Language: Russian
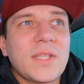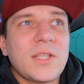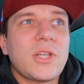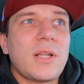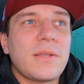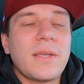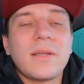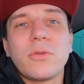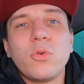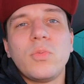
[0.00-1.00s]
Сначала
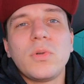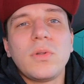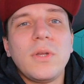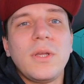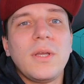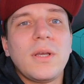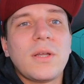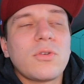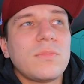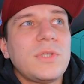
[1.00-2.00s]
я думал,
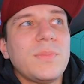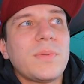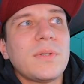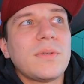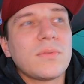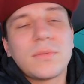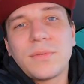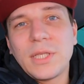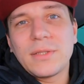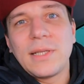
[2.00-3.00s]
о том, типа, вот
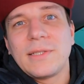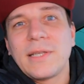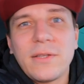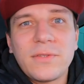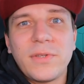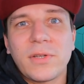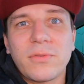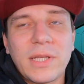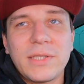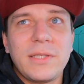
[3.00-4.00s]
я залезаю в сферу
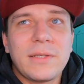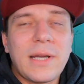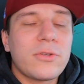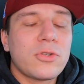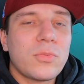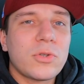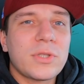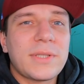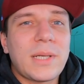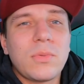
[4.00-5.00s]
такси, как еще
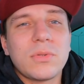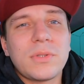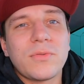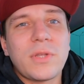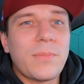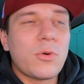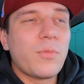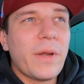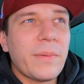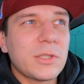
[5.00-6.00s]
можно заработать. Вот я
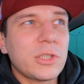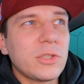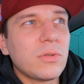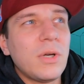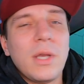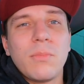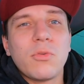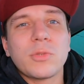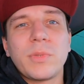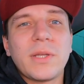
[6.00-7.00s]
покупаю машину,
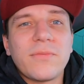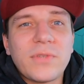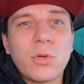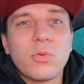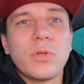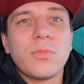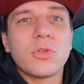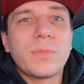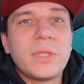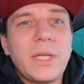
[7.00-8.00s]
может быть, там вторую,
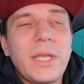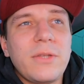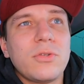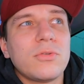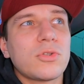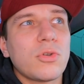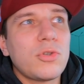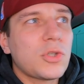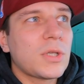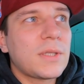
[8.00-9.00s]
может быть, третью, что
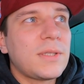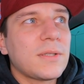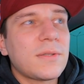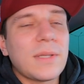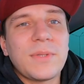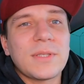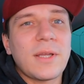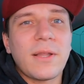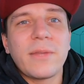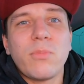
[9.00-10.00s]
еще надо делать, там, не
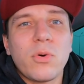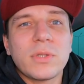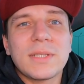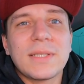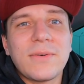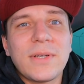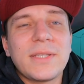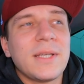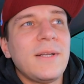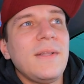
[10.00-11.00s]
знаю, лайтбокс
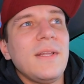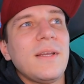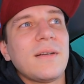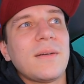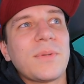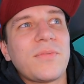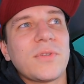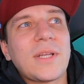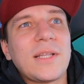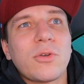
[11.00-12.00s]
создавать э, под
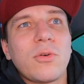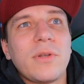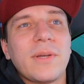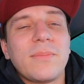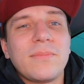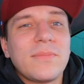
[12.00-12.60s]
фотоконтроль, там,